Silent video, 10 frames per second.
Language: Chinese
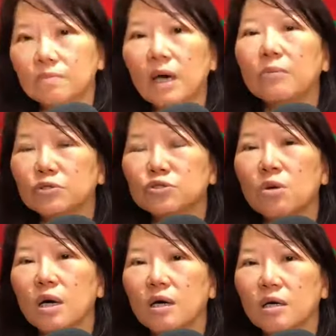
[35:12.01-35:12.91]
很不
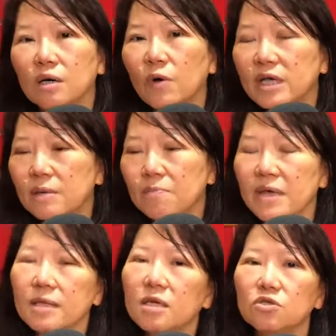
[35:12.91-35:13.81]
错，嗯，会跟
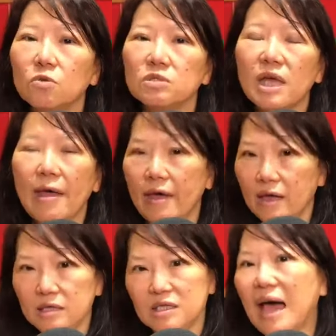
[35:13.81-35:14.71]
别的中菜
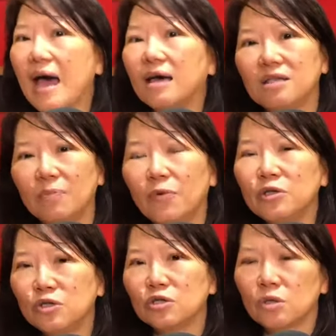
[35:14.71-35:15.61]
很搭，你不会
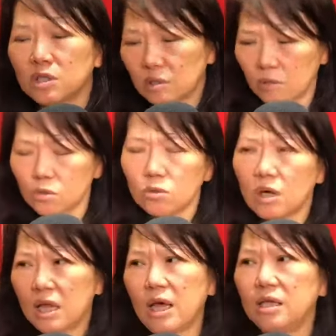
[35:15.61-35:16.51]
觉得说怎么突
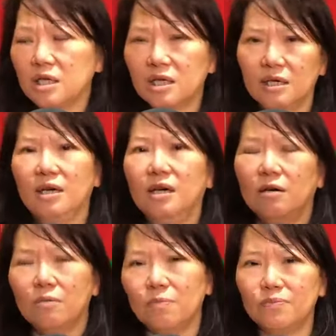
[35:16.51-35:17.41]
然来了一个
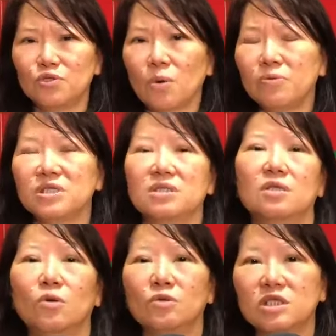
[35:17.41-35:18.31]
不中不西的东西。